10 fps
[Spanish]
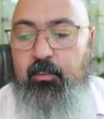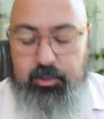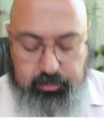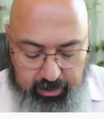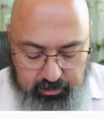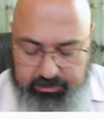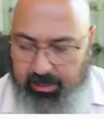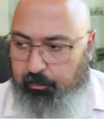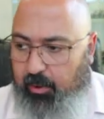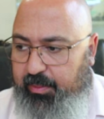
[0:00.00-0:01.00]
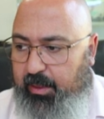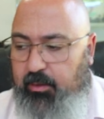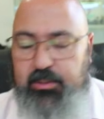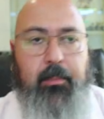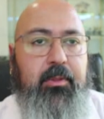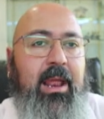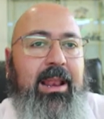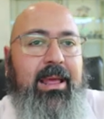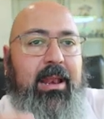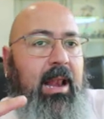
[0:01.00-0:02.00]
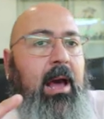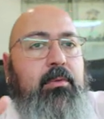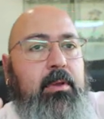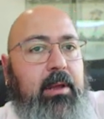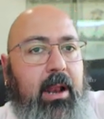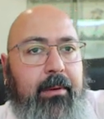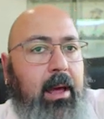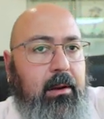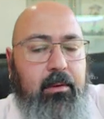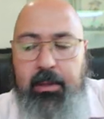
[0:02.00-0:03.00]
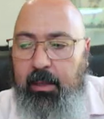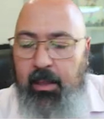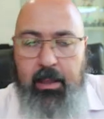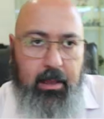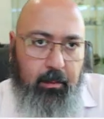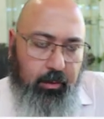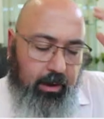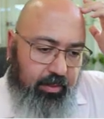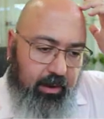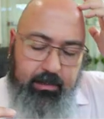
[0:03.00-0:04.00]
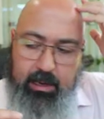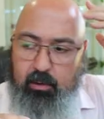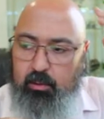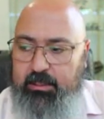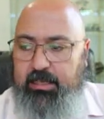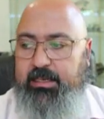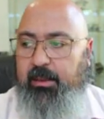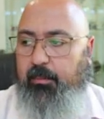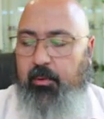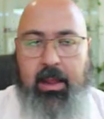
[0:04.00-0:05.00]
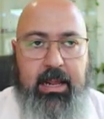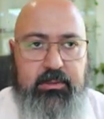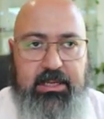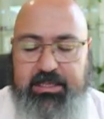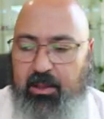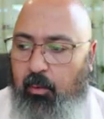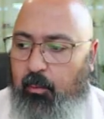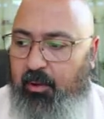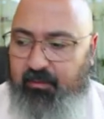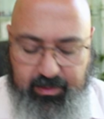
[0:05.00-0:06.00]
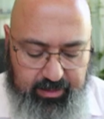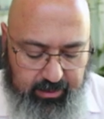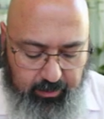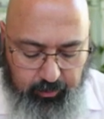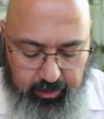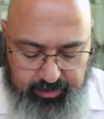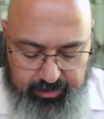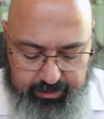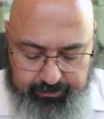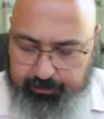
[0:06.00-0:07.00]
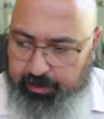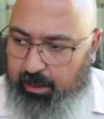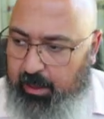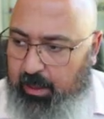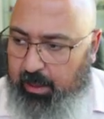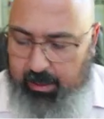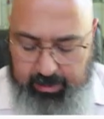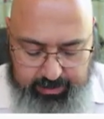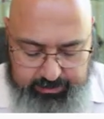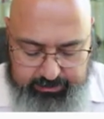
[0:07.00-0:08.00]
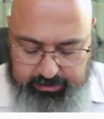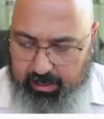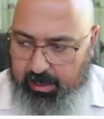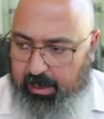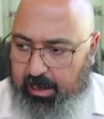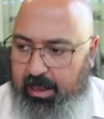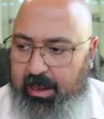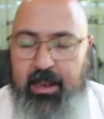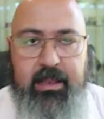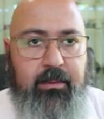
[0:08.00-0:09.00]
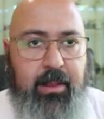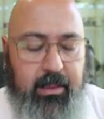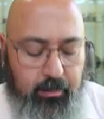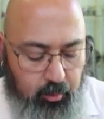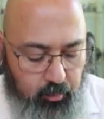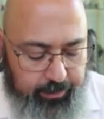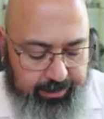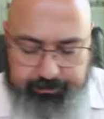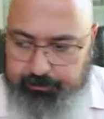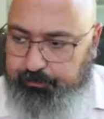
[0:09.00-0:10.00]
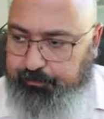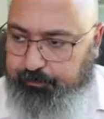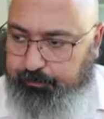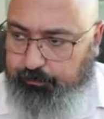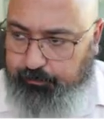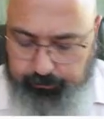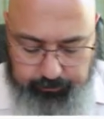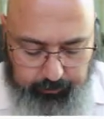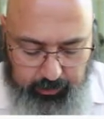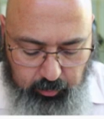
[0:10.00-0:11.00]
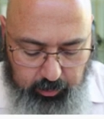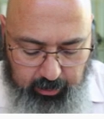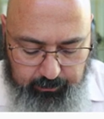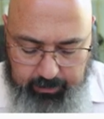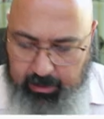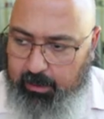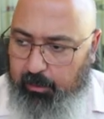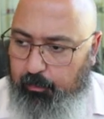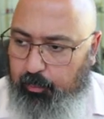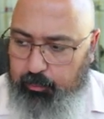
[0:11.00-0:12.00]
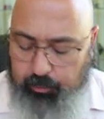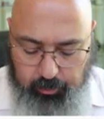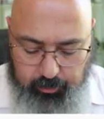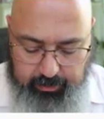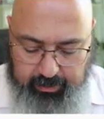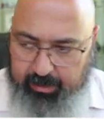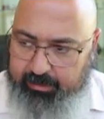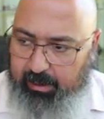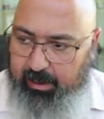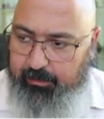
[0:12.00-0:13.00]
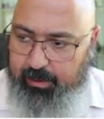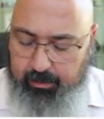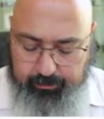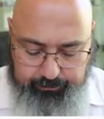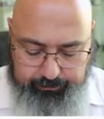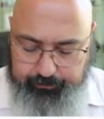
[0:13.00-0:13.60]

Pues una cosa que puedo hacer, o sea, podría leer el audio y grabarlo y, podría hacer mil cosas, ¿eh? Pero una cosa así como muy fácil que puedo hacer es leer el nivel de volumen con el mic.getLevel.